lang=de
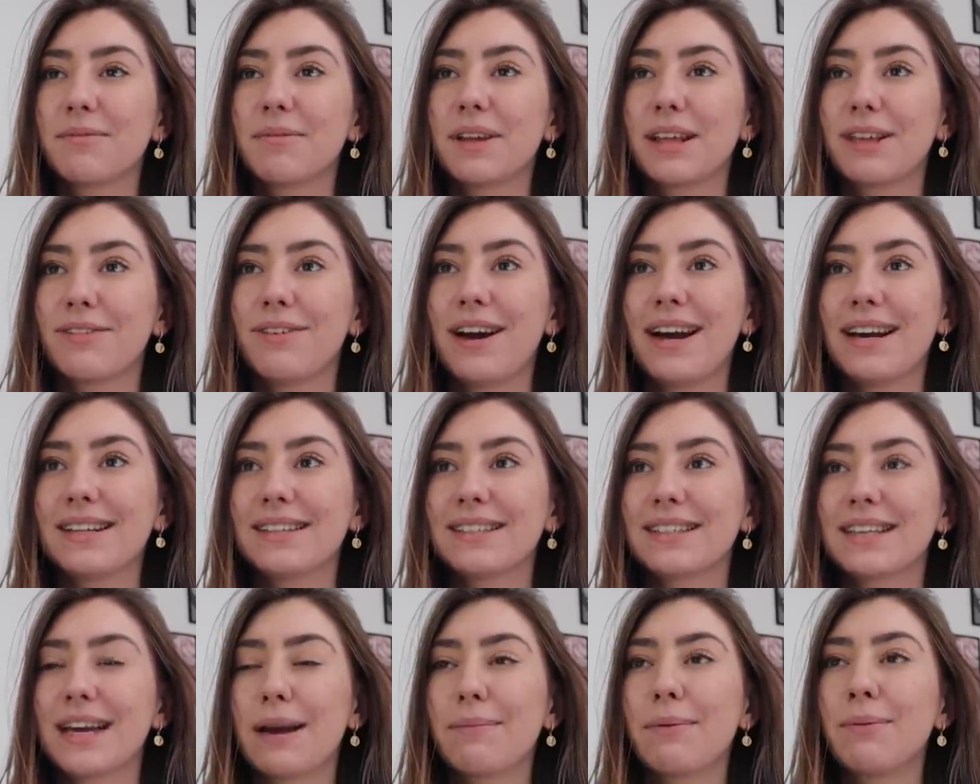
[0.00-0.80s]
Ich
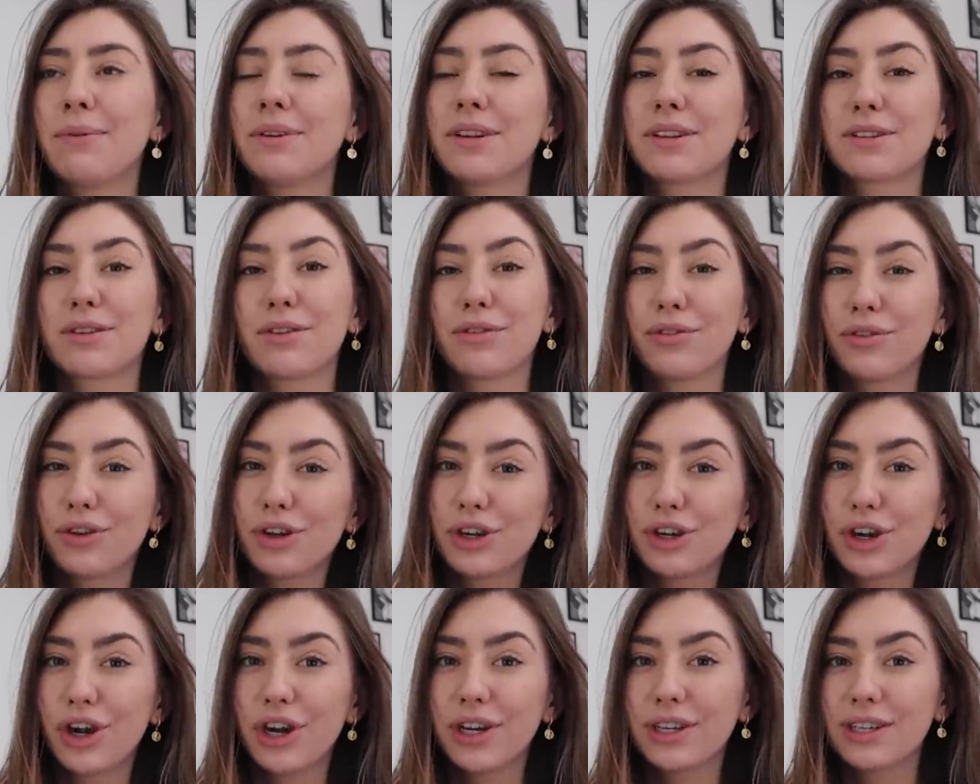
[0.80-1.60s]
weiß nicht, ich habe immer das
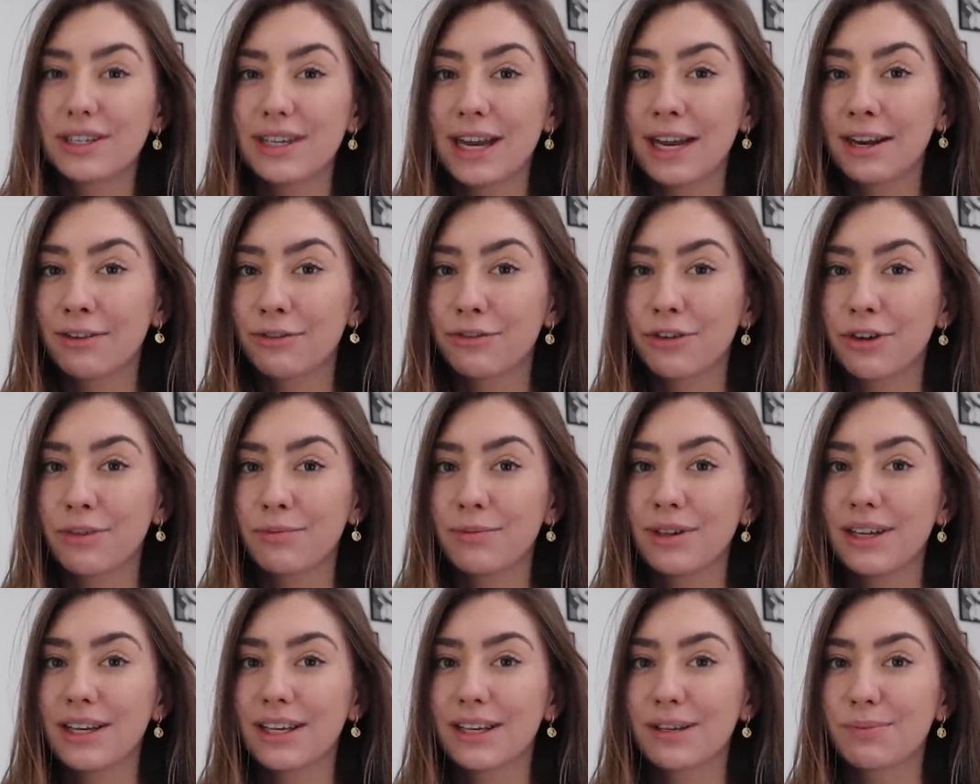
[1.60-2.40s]
Gefühl, Leute denken
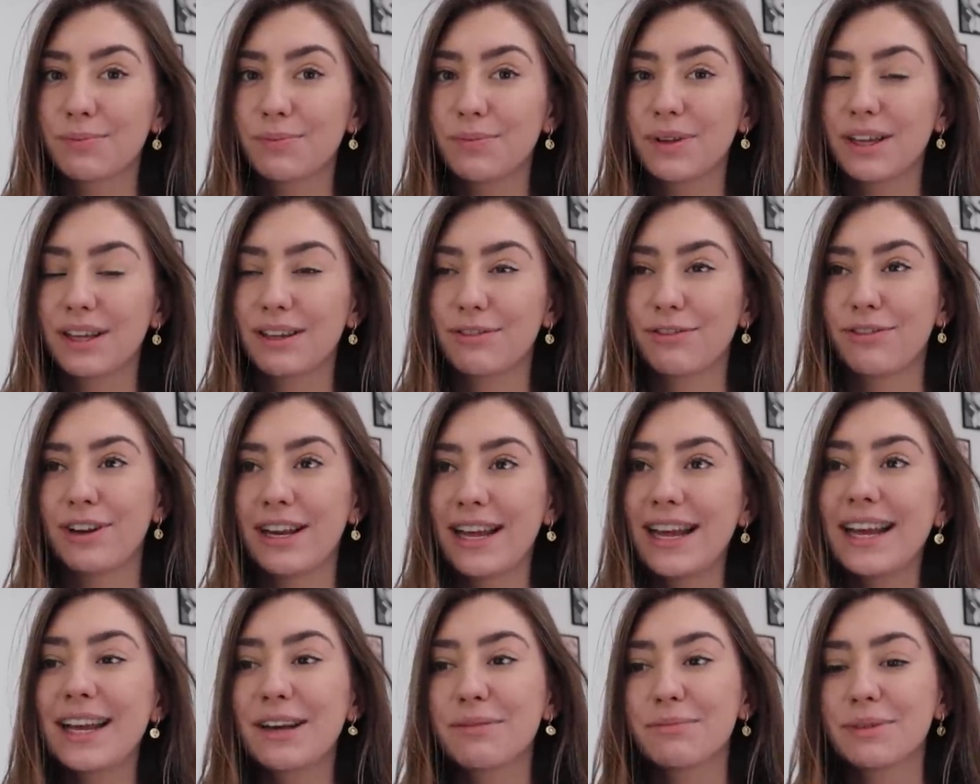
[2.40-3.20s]
von mir, ich, ich
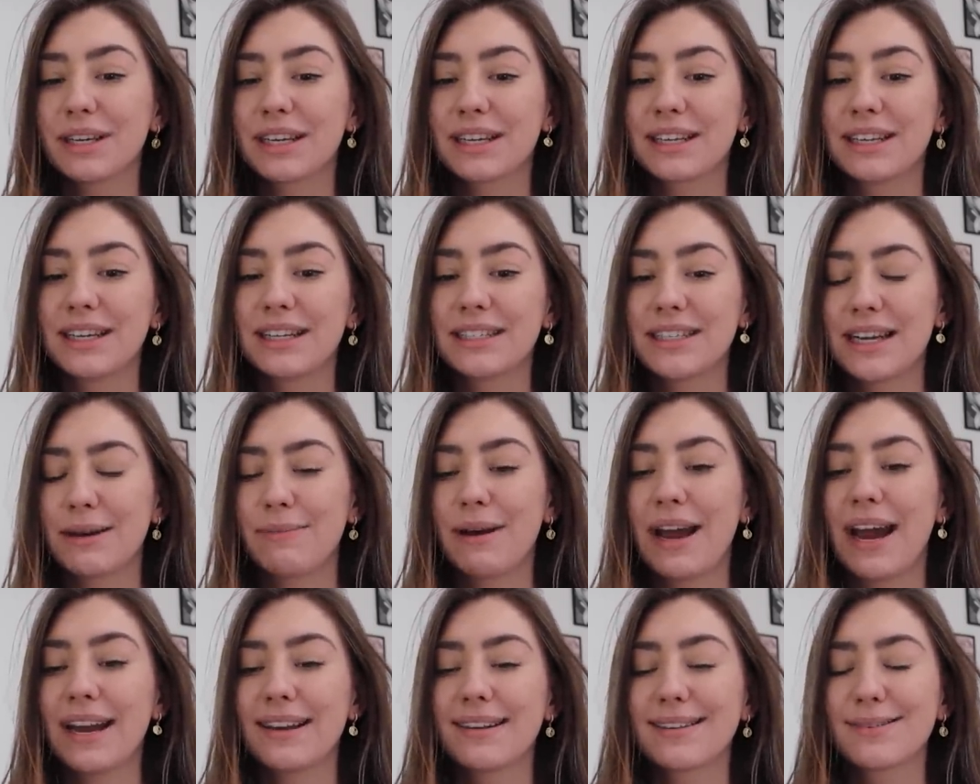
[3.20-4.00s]
pflege mich nicht.
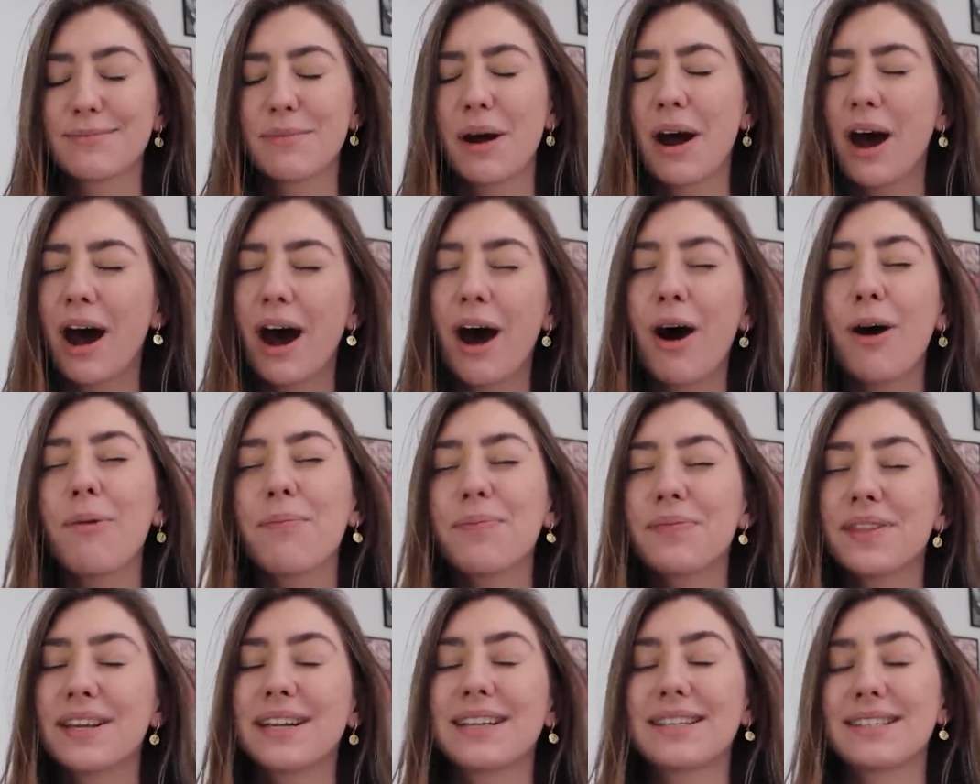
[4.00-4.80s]
Dabei hat es
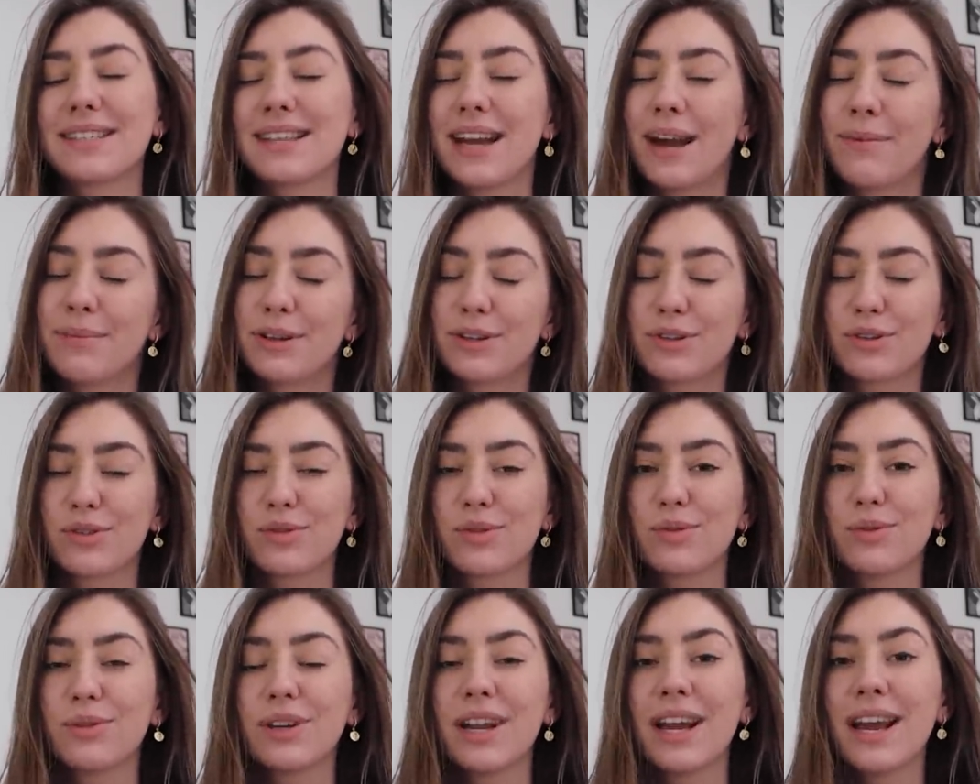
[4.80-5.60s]
überhaupt nichts damit
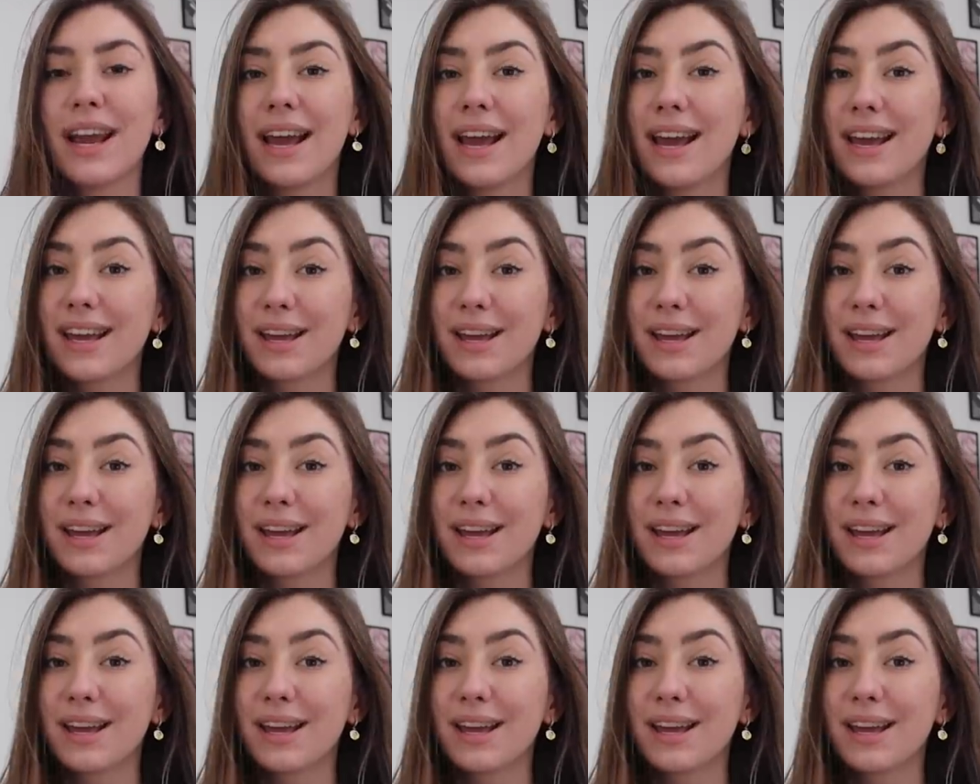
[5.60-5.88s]
zu tun.